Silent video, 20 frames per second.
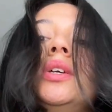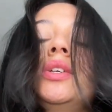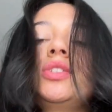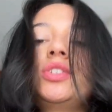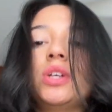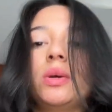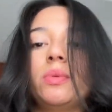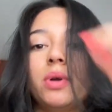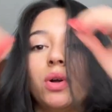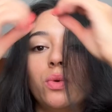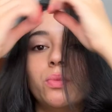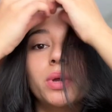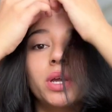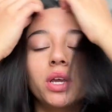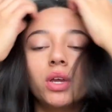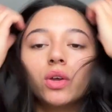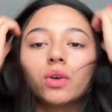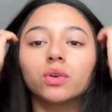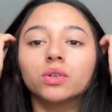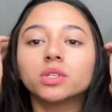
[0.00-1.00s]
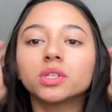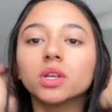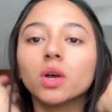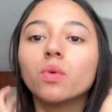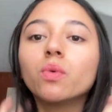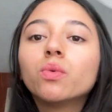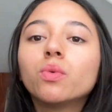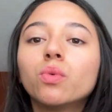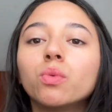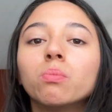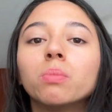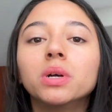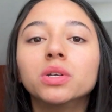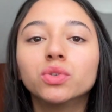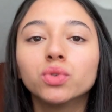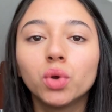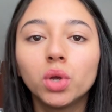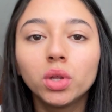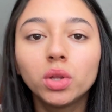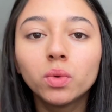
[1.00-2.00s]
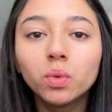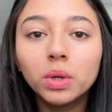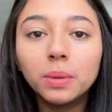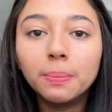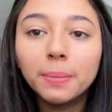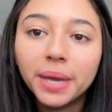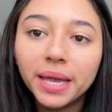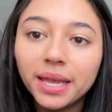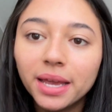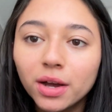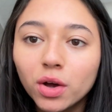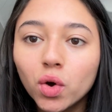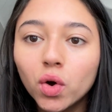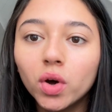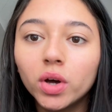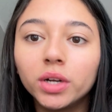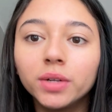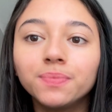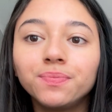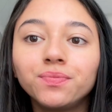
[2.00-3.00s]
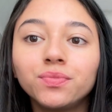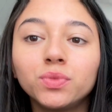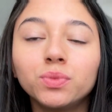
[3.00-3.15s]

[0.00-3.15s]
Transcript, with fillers: Já me arrumei, são umas 8 e meia agora,